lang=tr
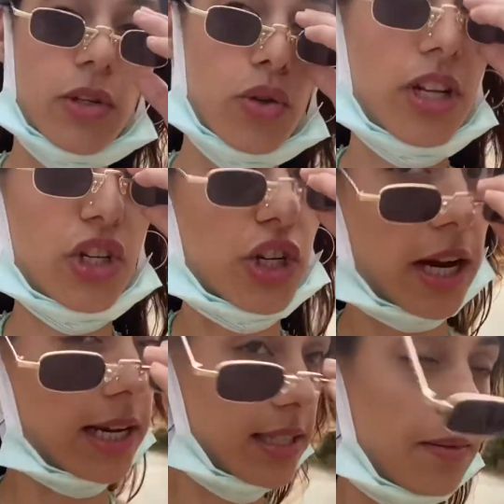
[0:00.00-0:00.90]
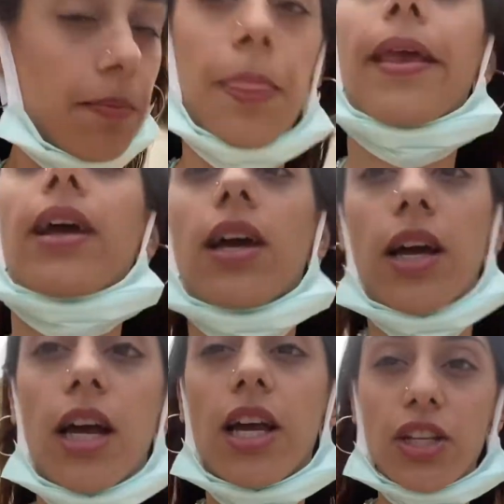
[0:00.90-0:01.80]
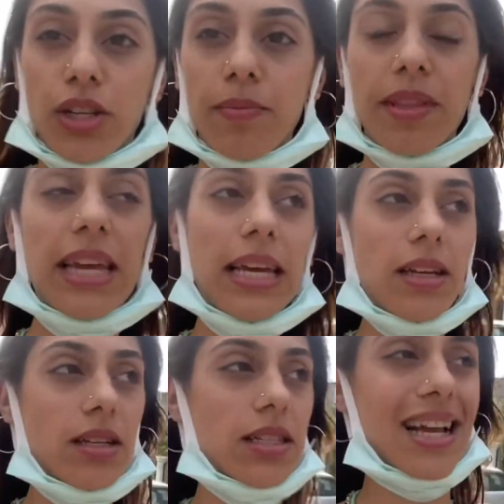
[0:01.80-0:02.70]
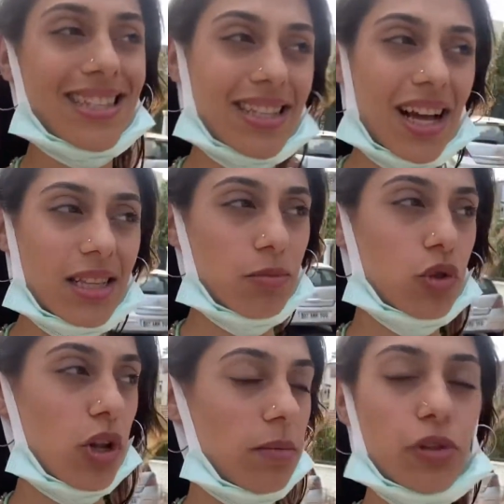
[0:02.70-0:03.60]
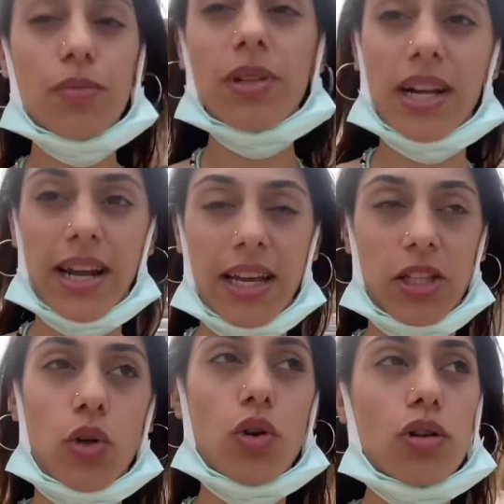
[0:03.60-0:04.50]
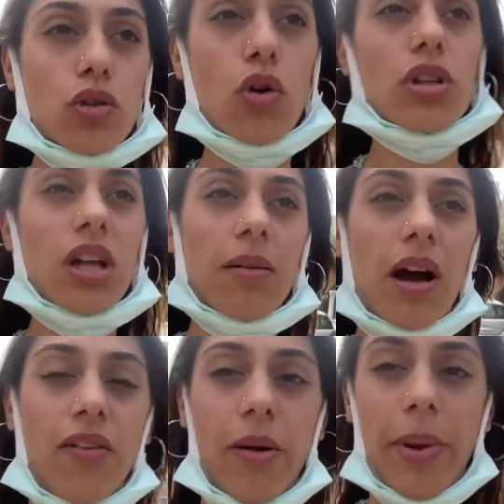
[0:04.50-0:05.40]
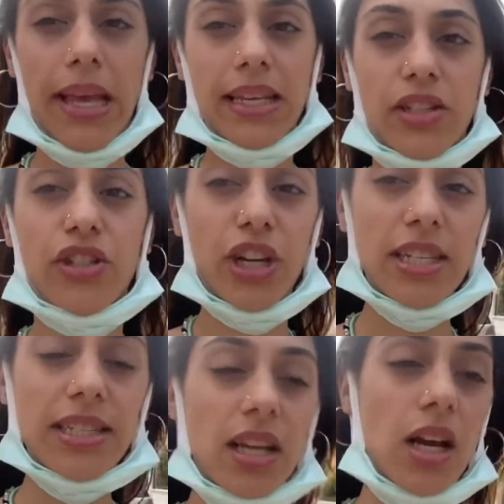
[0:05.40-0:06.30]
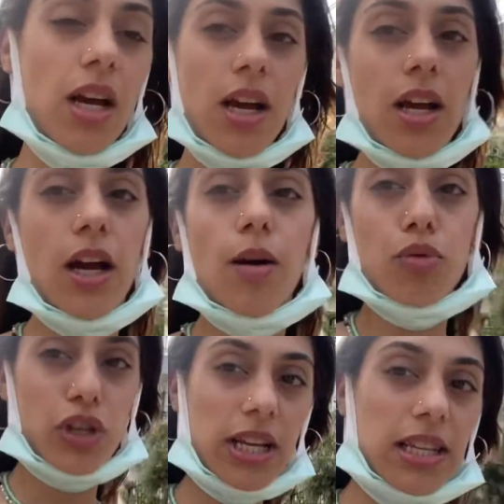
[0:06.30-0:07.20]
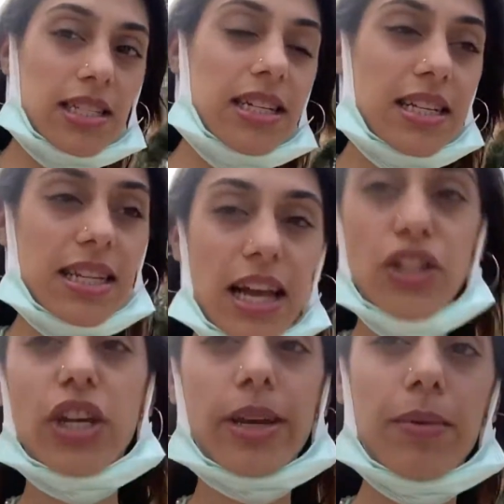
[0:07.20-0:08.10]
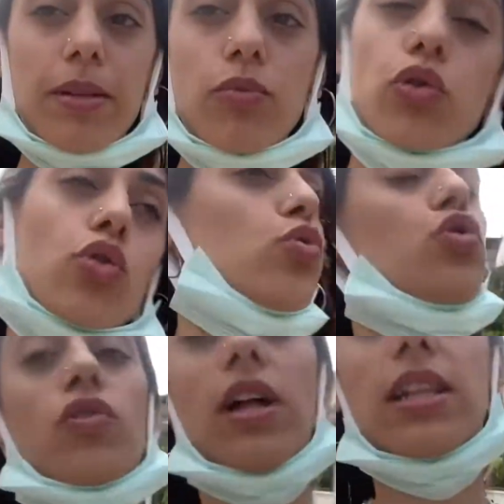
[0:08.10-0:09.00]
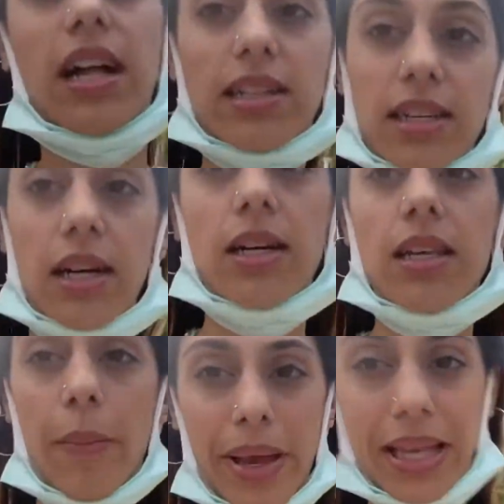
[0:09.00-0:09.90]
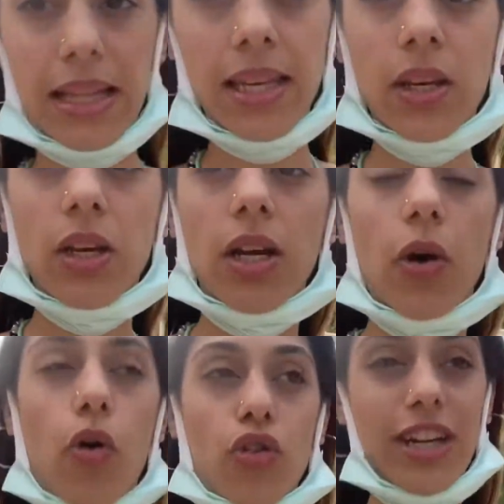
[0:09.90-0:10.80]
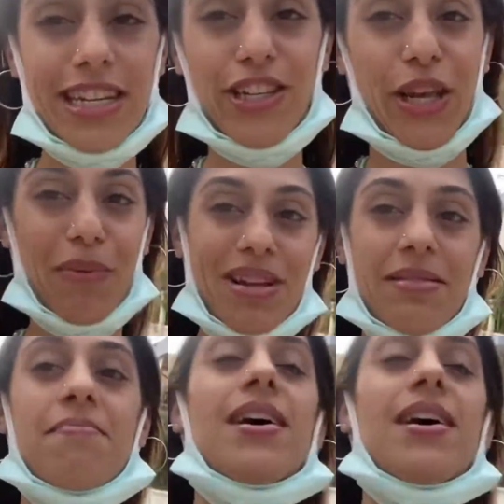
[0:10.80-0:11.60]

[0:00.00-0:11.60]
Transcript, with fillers: şunları çıkartayım. Şimdi zaten derdimi söylemiştim. Lara'ya gidiyoruz. Orada AVM'ye geçeceğiz. Bu şekilde hazırlanırken çekemedim çünkü duş falan aldık. Yemek yedik. Onları da çekemedim.